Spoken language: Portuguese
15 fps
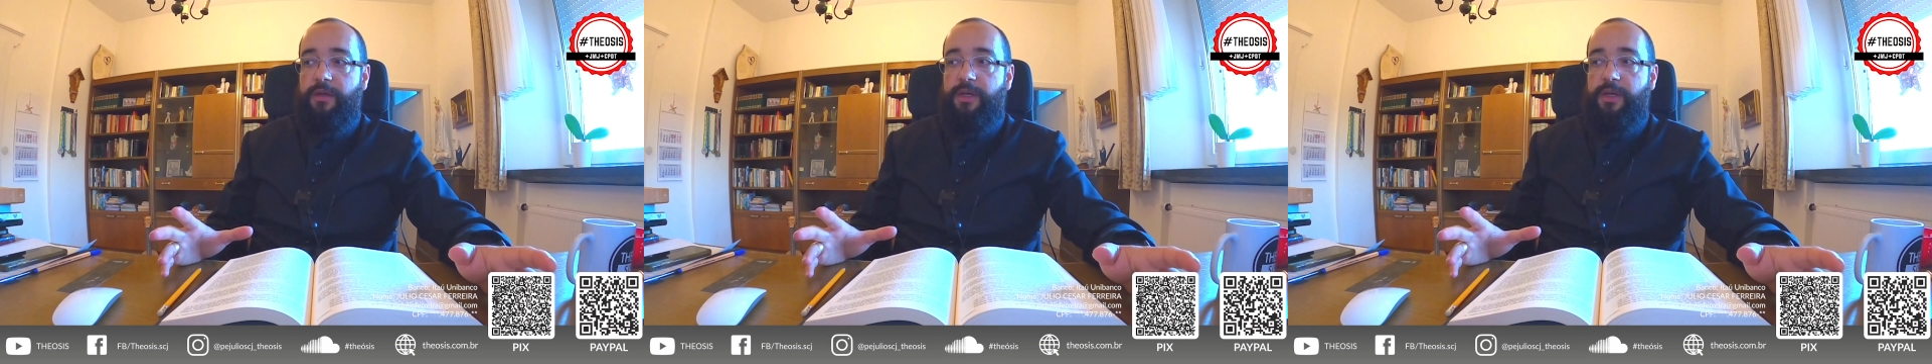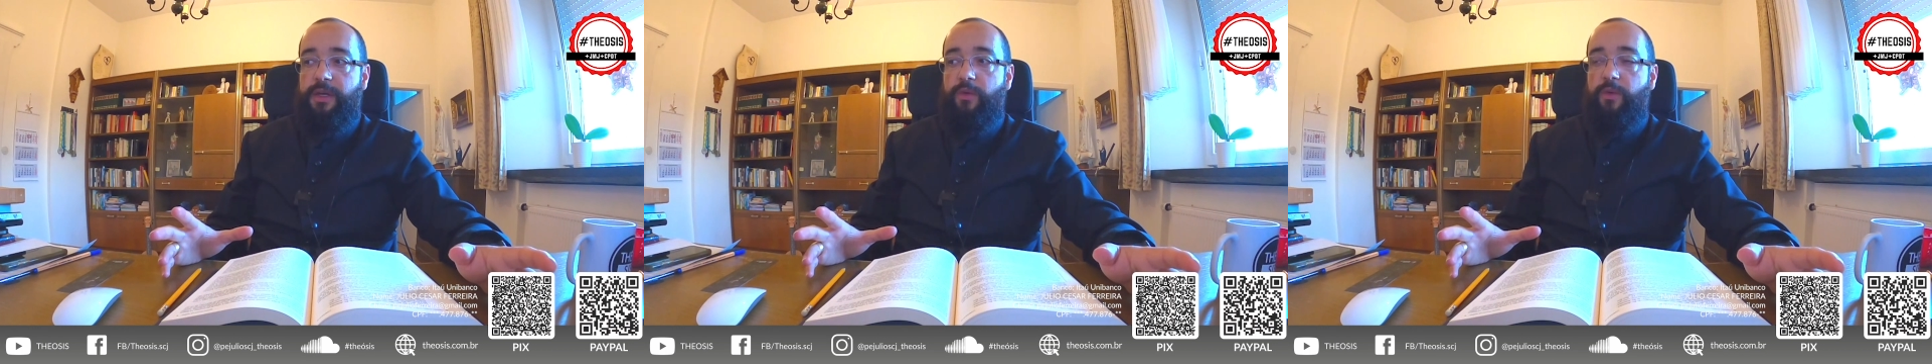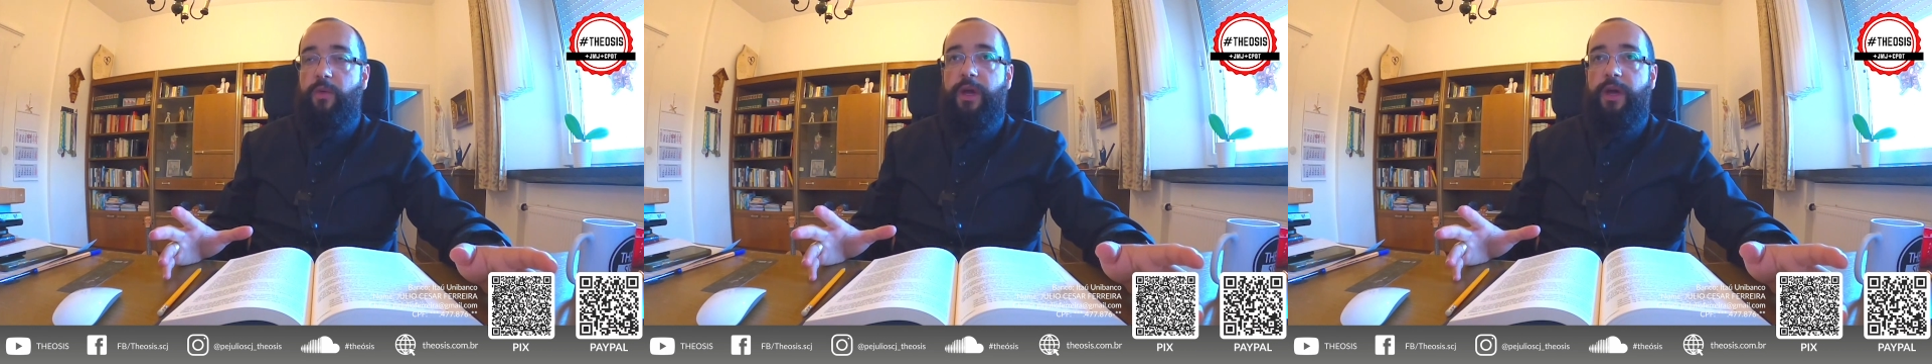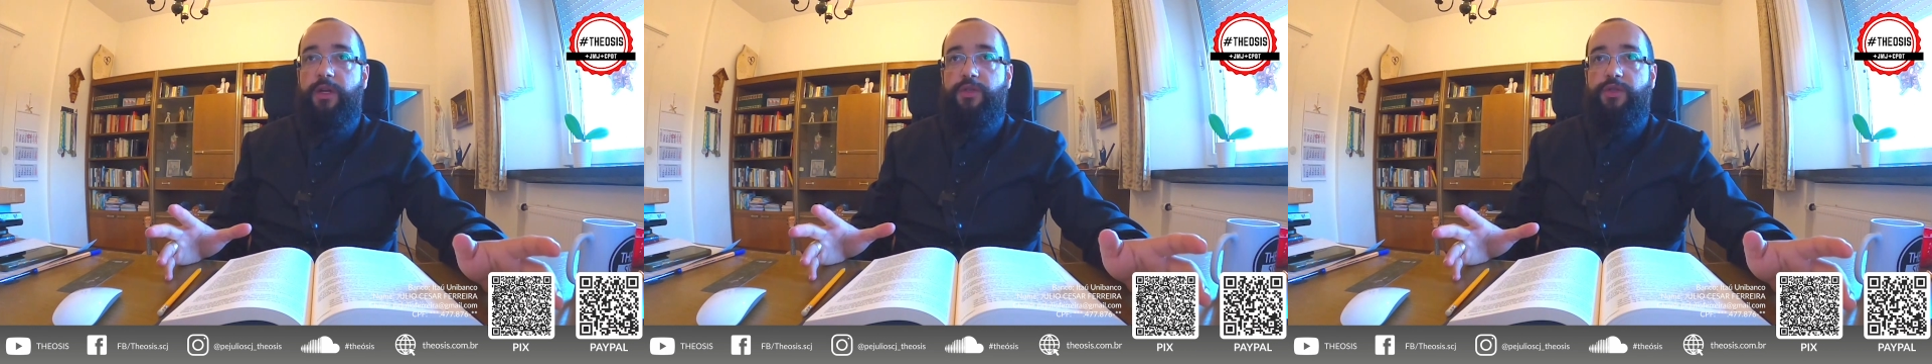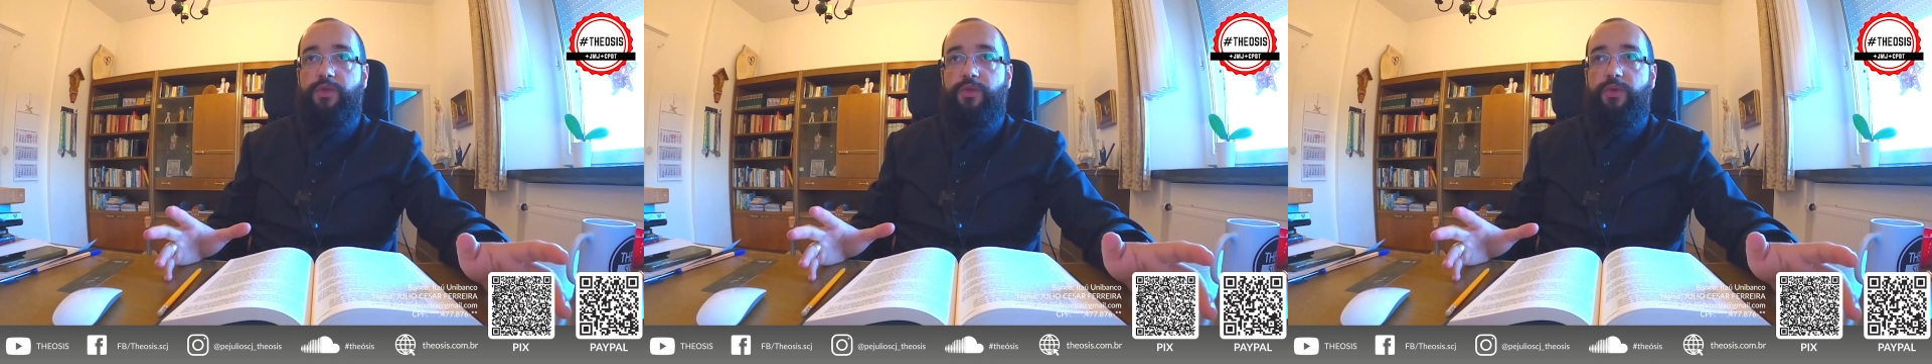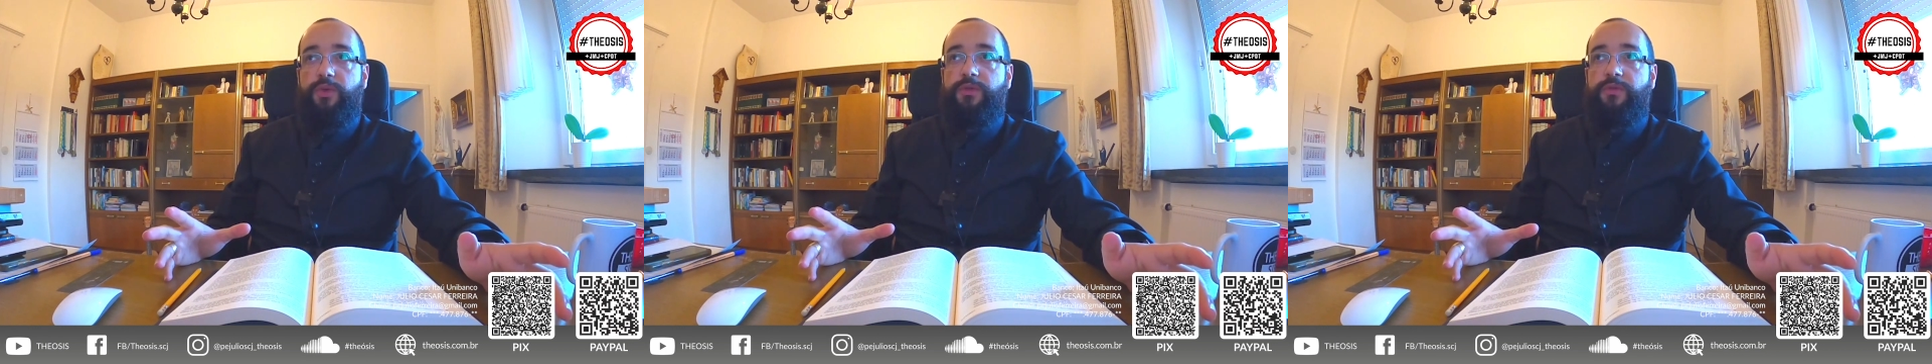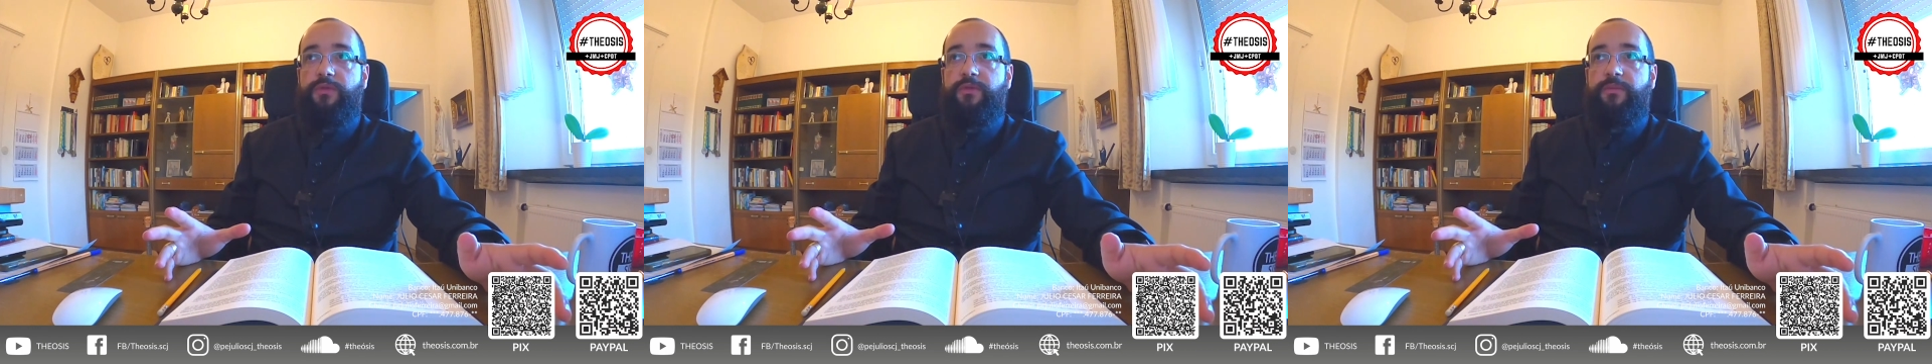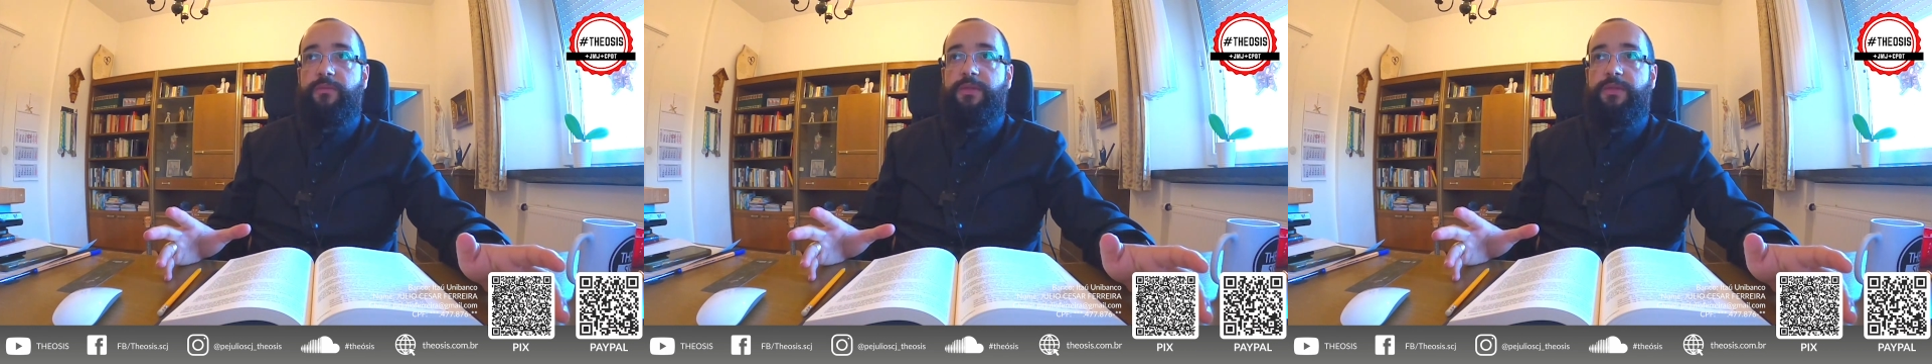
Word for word: que um religioso